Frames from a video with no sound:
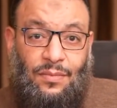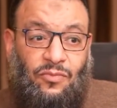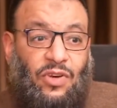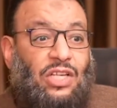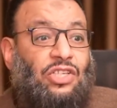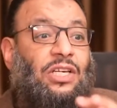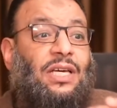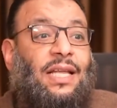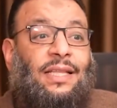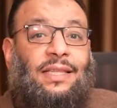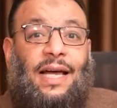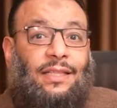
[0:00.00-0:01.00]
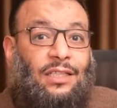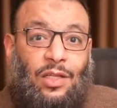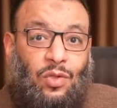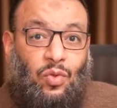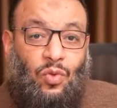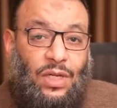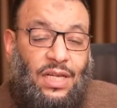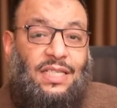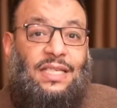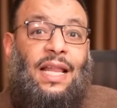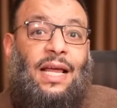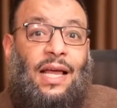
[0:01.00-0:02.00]
فعشان كده انت عدلته اللي
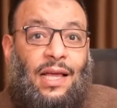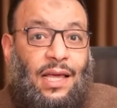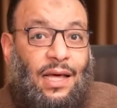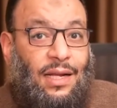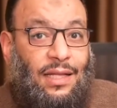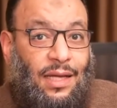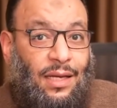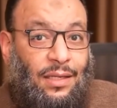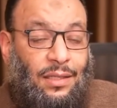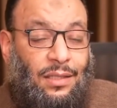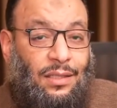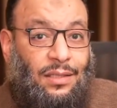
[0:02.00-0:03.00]
يسالك عن جارك ده